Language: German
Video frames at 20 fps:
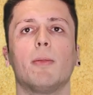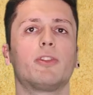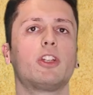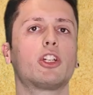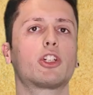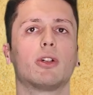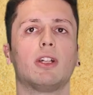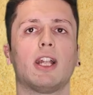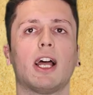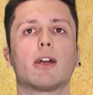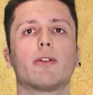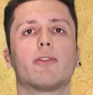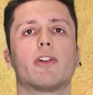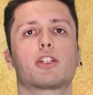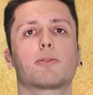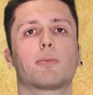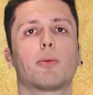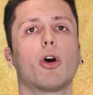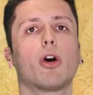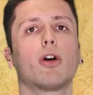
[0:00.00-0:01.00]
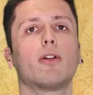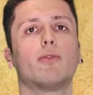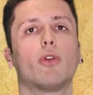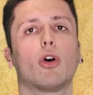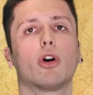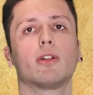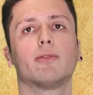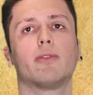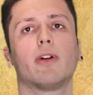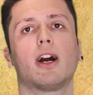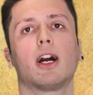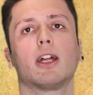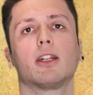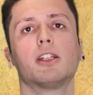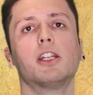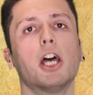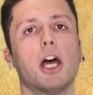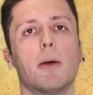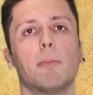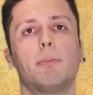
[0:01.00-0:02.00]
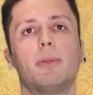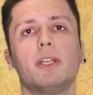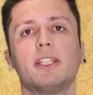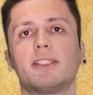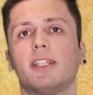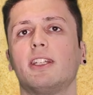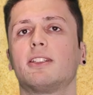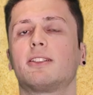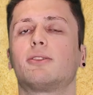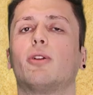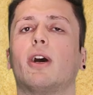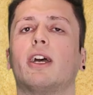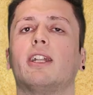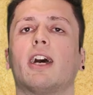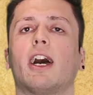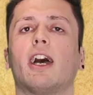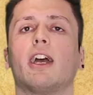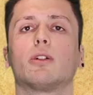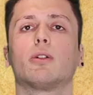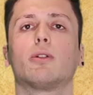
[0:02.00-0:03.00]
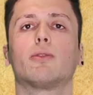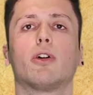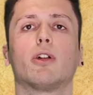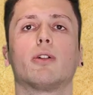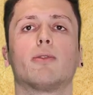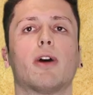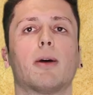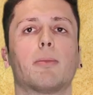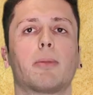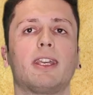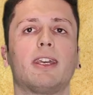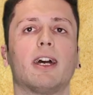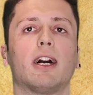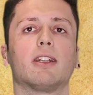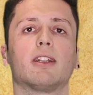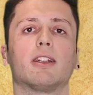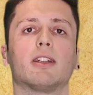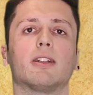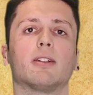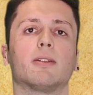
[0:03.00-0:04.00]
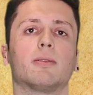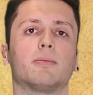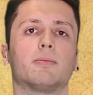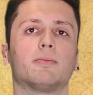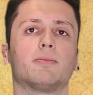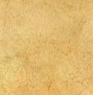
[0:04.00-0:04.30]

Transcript: die schon lange versprochen worden waren, bis hin zur Enteignung von Fabrikanten.